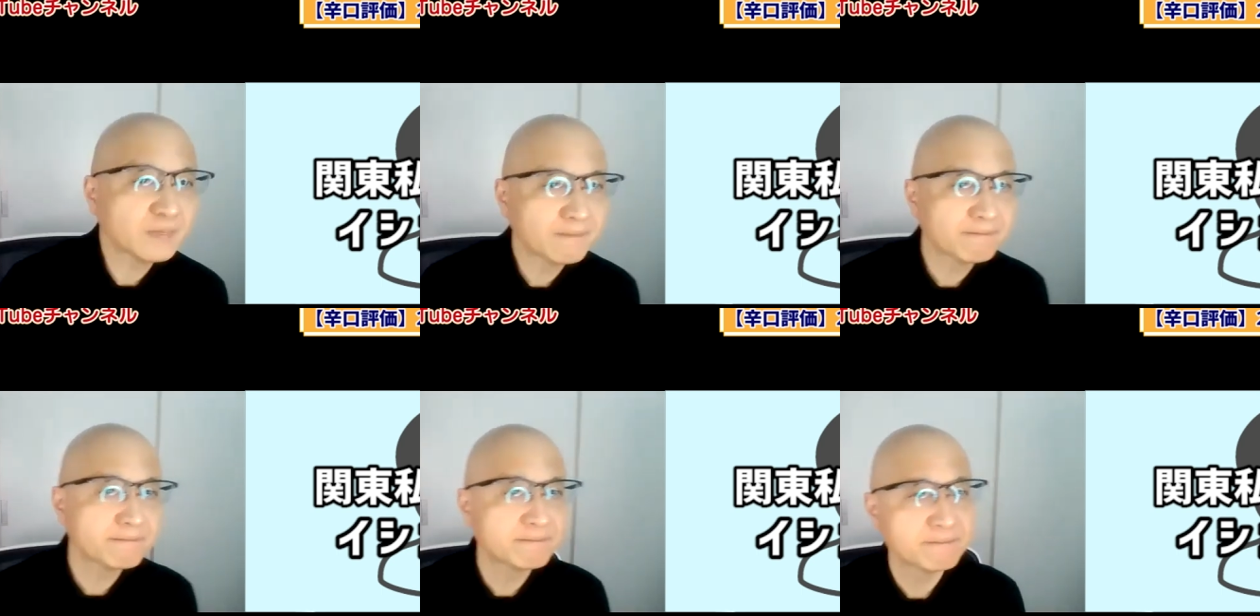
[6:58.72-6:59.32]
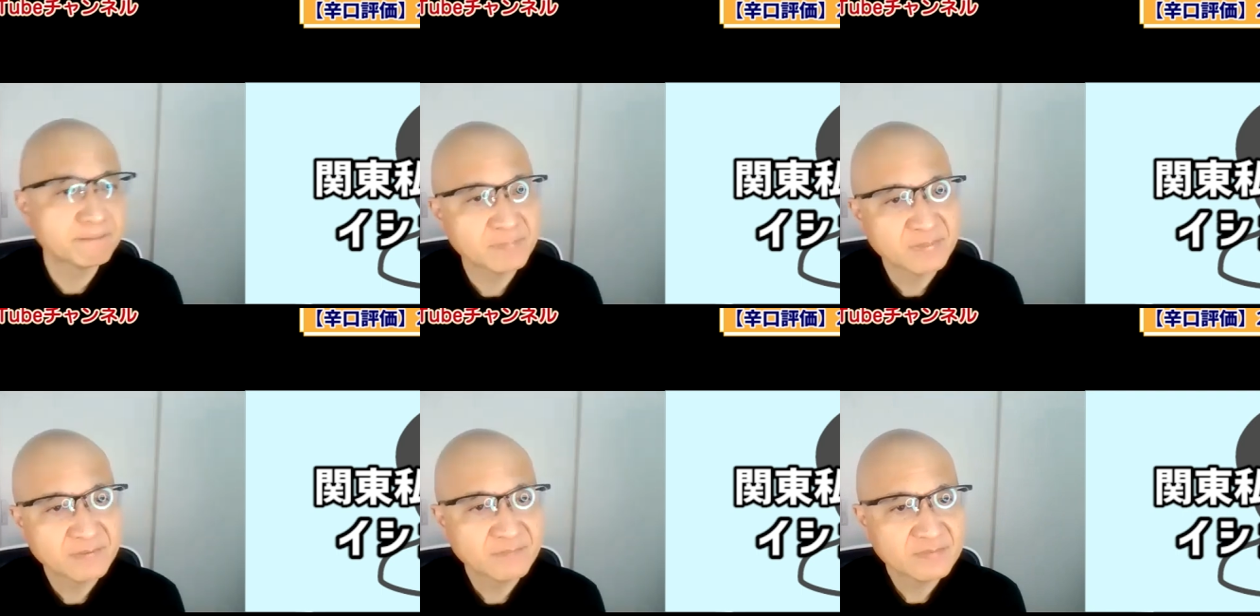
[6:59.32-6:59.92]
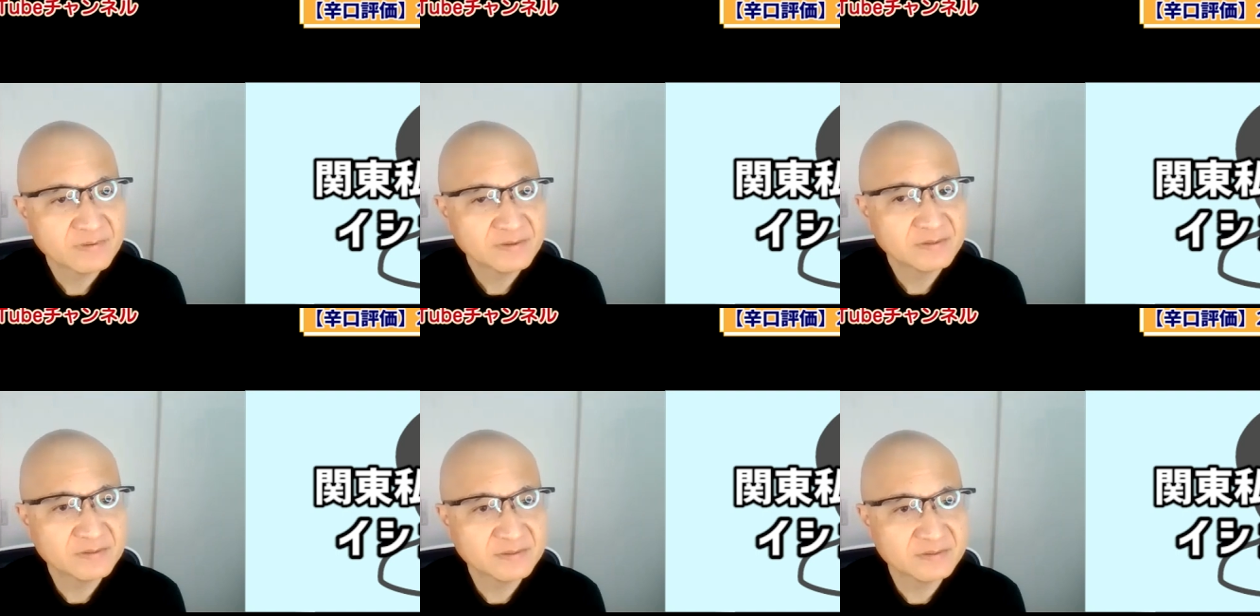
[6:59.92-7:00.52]
そうですね、えっ
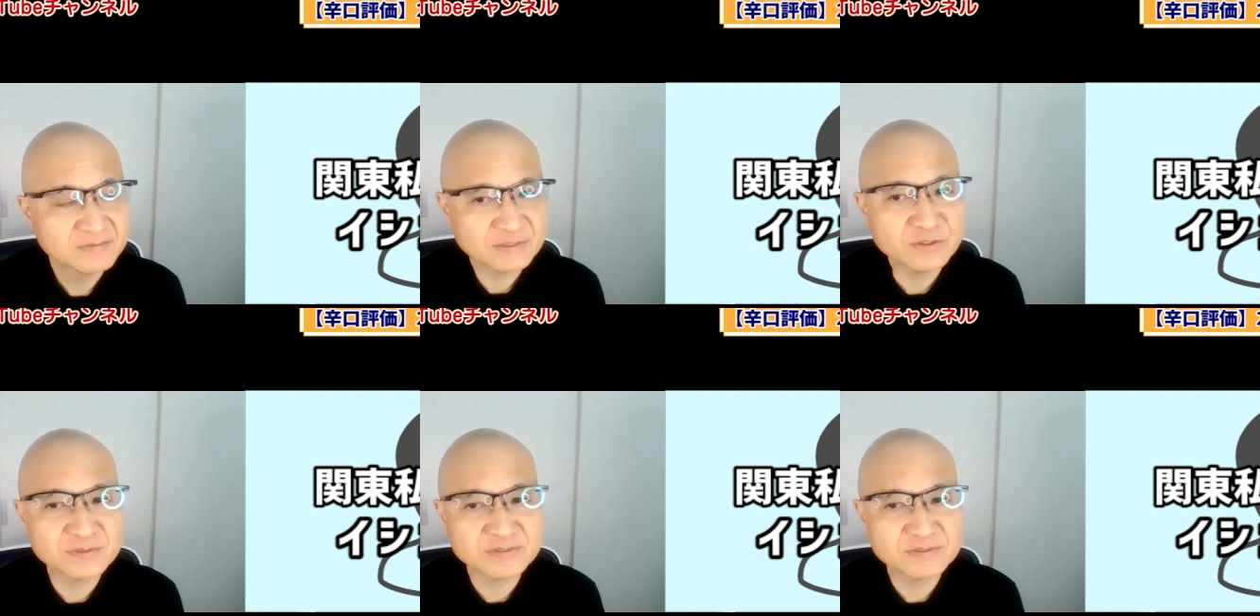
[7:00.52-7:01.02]
と。例